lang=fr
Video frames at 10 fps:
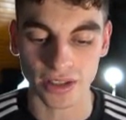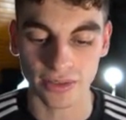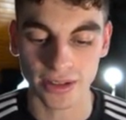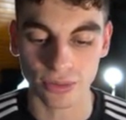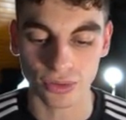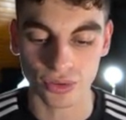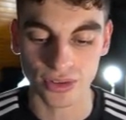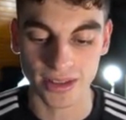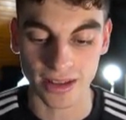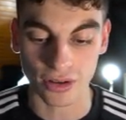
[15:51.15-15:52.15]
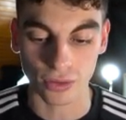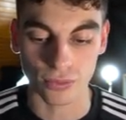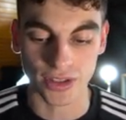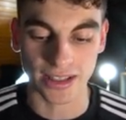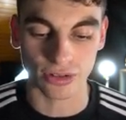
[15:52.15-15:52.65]
qu'invité ou en tant qu'utilisateur de
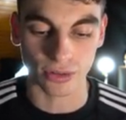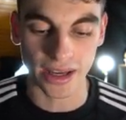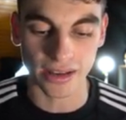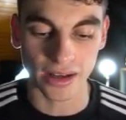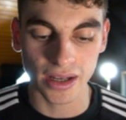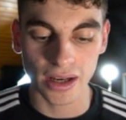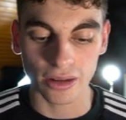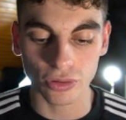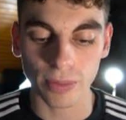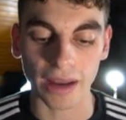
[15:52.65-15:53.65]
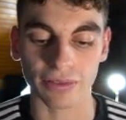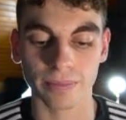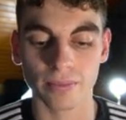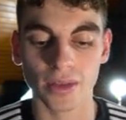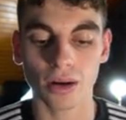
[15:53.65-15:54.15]
Musique Gateway. Donc
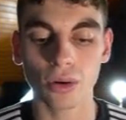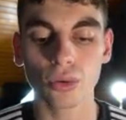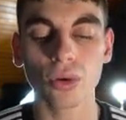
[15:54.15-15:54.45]
bref, en